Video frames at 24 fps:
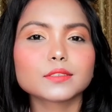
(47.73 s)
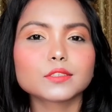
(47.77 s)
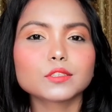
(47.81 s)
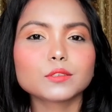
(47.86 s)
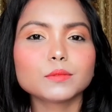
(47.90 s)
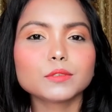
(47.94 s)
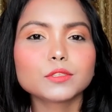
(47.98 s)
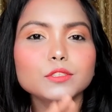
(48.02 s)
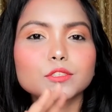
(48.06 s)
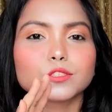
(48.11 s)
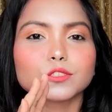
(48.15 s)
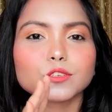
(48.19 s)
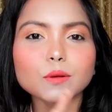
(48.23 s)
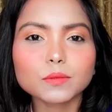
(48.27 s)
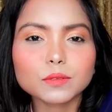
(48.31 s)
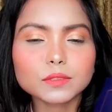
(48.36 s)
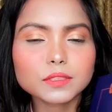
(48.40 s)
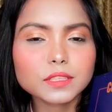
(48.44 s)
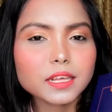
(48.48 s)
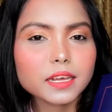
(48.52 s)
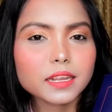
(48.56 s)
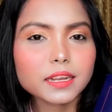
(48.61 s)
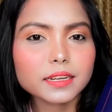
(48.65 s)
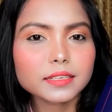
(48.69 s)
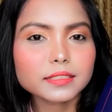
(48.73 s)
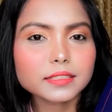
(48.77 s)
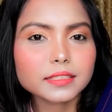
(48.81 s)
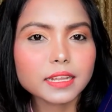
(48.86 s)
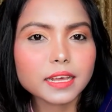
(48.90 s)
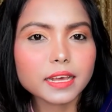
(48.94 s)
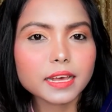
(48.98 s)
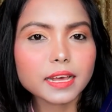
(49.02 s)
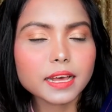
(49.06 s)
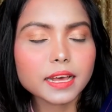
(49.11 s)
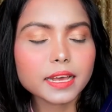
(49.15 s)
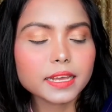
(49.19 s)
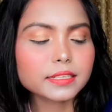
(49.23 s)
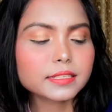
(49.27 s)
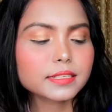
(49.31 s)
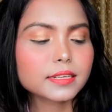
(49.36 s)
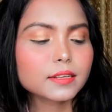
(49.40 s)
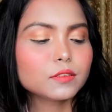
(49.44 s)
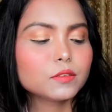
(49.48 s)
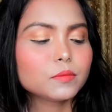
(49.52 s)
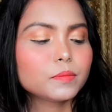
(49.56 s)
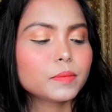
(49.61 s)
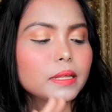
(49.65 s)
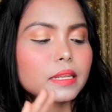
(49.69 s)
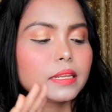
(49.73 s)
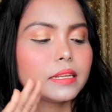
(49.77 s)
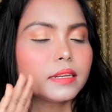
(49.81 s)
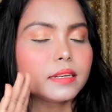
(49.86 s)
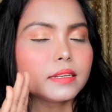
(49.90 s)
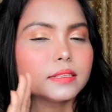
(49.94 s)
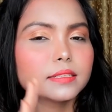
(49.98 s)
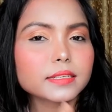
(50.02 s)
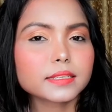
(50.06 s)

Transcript: খুবই চমৎকার একটা আইশাডো প্যালেট